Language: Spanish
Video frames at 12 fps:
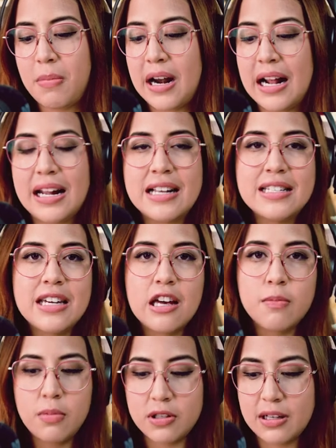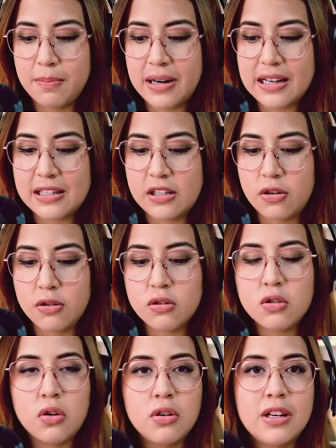para la ansiedad por separación
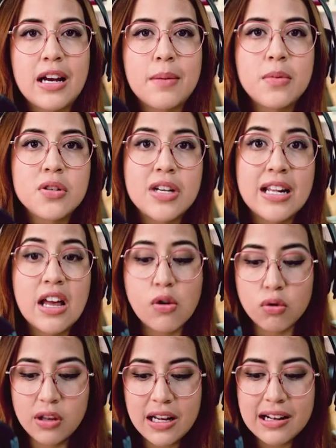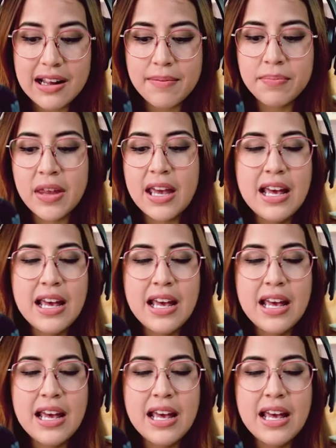son cambios en la rutina,